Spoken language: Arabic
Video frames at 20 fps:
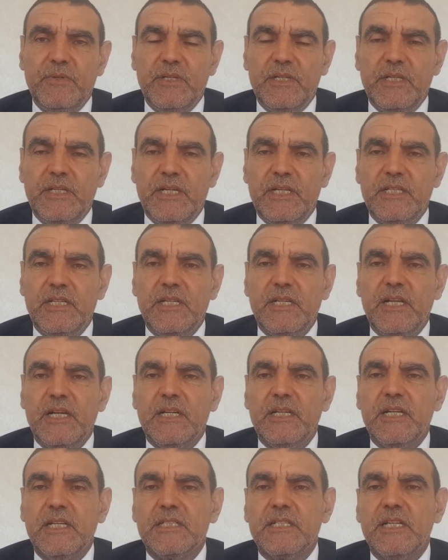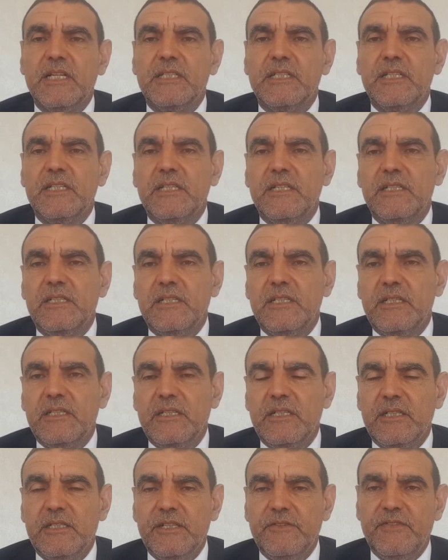هذه الأقراص هذه
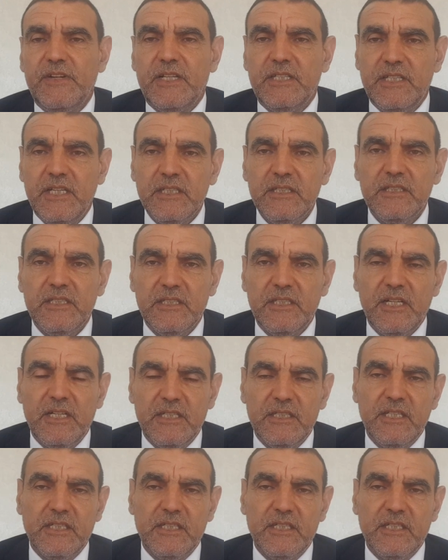ارتفاع الضغط ضد